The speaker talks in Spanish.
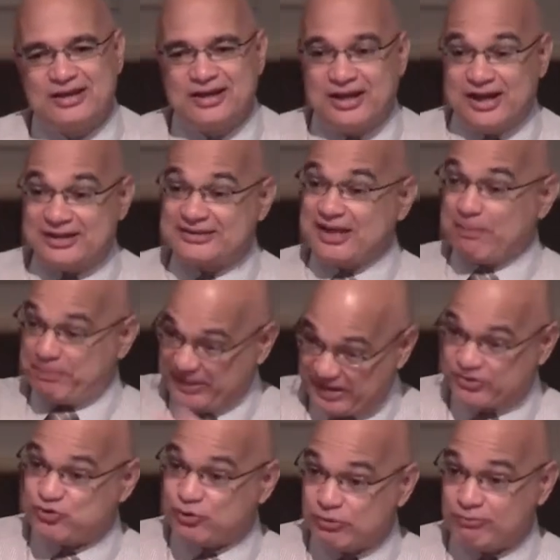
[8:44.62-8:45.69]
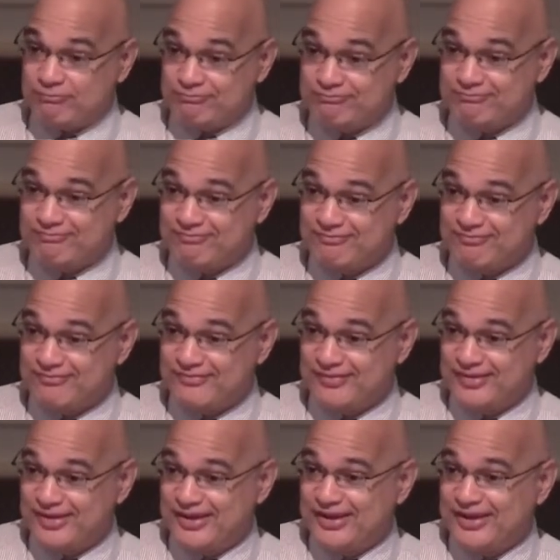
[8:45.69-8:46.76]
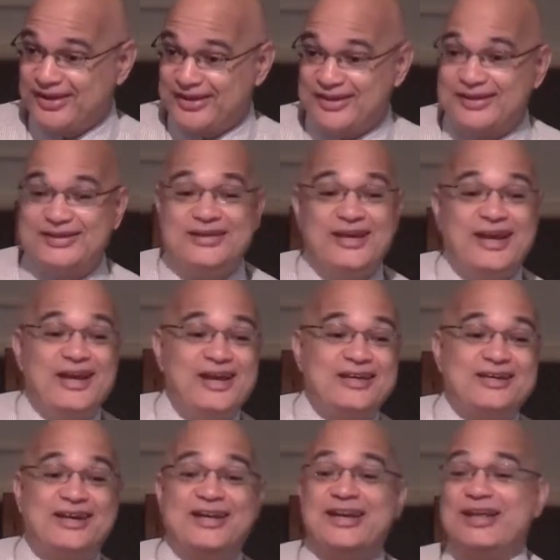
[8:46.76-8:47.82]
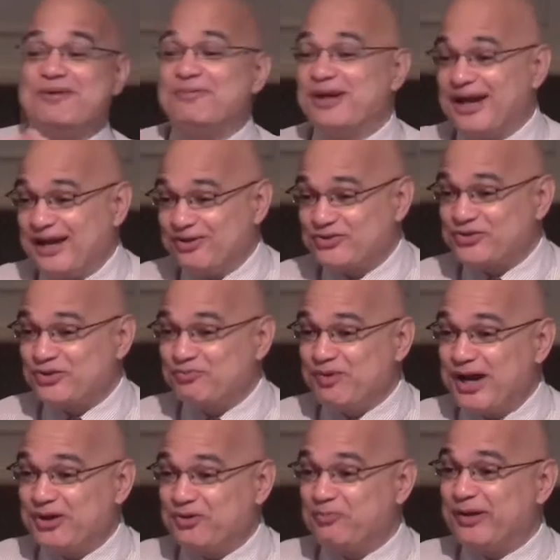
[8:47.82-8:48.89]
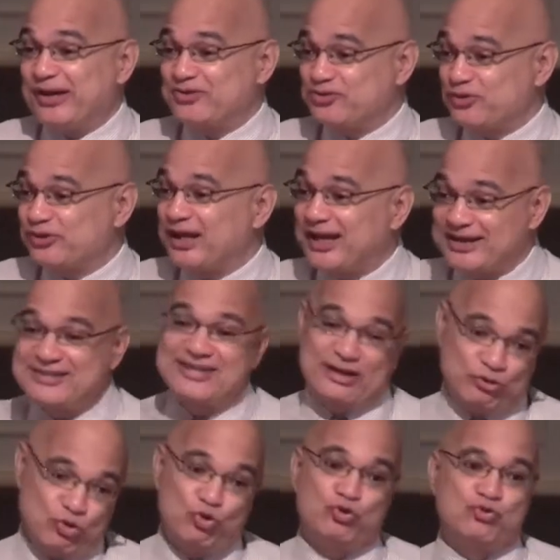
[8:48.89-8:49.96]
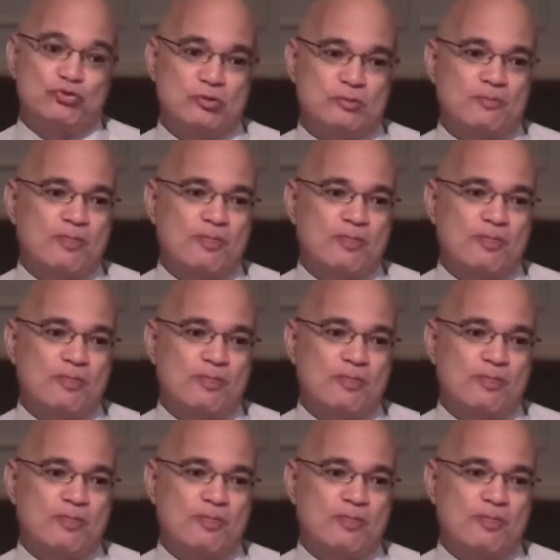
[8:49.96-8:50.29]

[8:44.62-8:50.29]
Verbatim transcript: Él está preso, y él escribe a los hermanos para exhortarles al gozo.